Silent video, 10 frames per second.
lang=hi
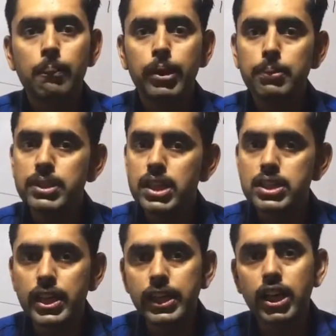परमिशन
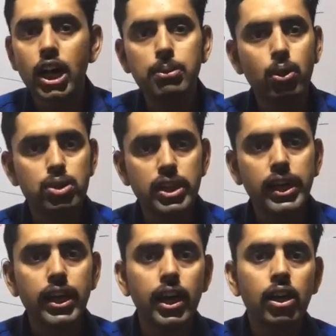से ही काम हो
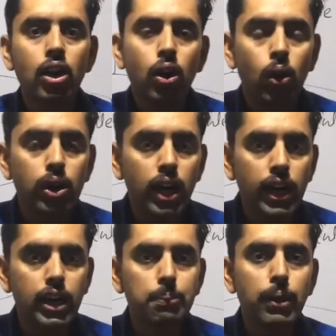जाएगा और
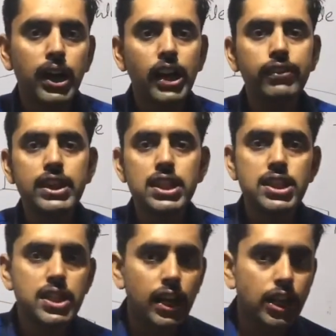अगर 12 वीक
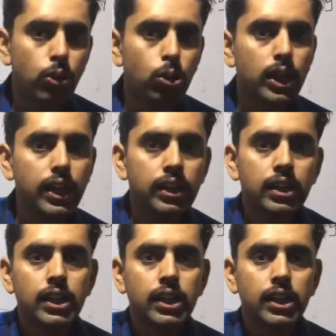से ज्यादा हो गए